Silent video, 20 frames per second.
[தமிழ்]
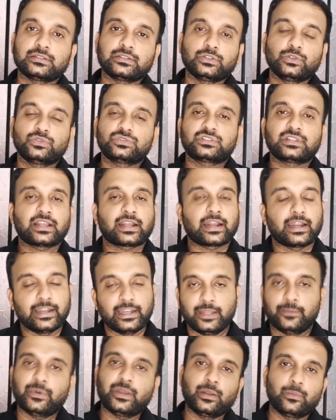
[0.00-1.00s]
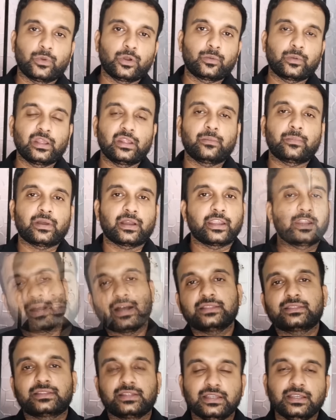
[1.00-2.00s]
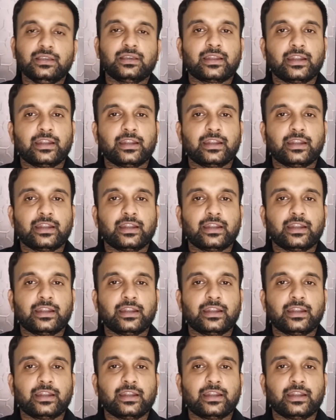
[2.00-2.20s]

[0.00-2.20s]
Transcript: நியூஸில் கண்டிப்பாக ரிப்போர்ட் பண்ணியிருப்பாங்க பார்த்து